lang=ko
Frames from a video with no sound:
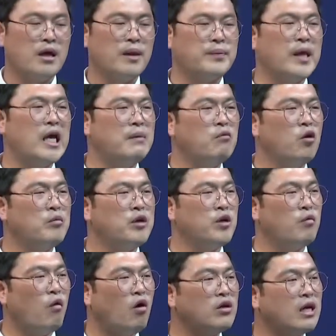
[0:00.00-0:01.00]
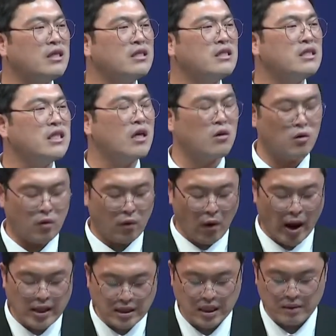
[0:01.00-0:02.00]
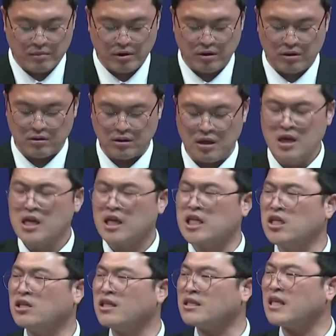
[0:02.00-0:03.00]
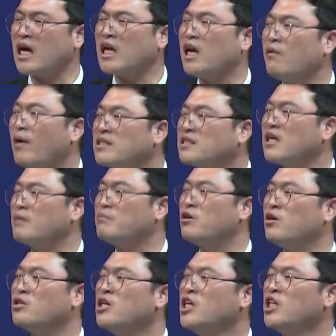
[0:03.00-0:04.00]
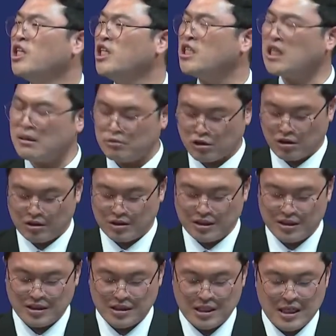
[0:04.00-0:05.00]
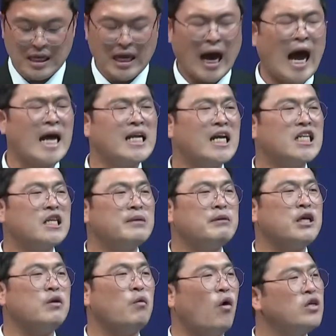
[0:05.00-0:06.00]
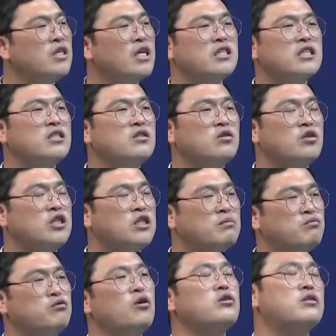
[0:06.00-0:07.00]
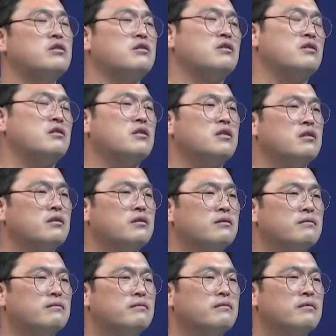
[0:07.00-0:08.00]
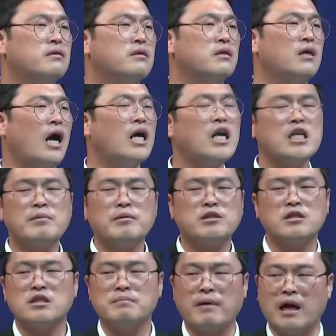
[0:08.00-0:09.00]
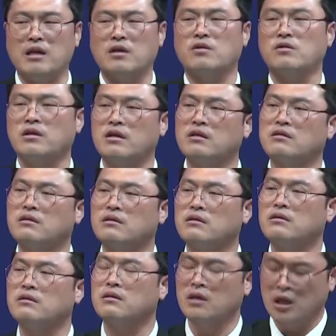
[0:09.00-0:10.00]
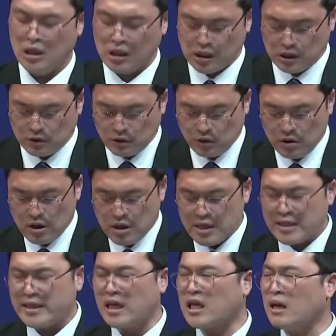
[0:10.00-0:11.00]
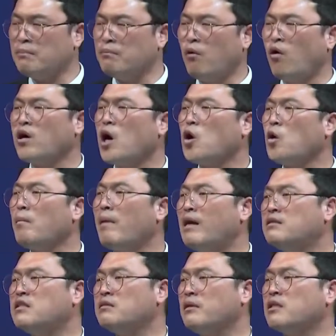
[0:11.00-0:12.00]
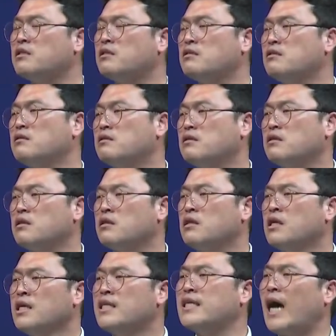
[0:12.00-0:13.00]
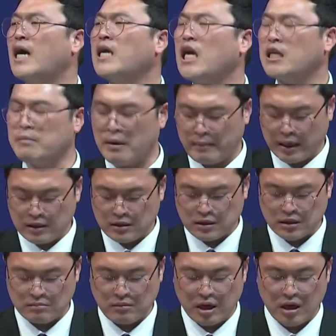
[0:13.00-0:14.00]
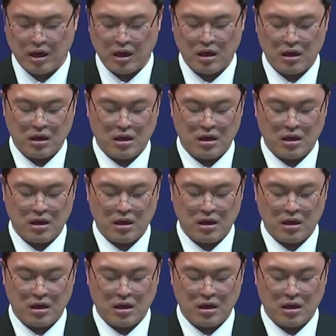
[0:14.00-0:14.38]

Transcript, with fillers: 내 몸이 원하는 대로 했다면 그렇게 살아왔다면 이제부터는 하나님이 원하시는 것이 무엇인지 하나님의 뜻을 발견해야 돼. 그리고 내게 뭐라고 말씀하시는지 그 하나님의 말씀에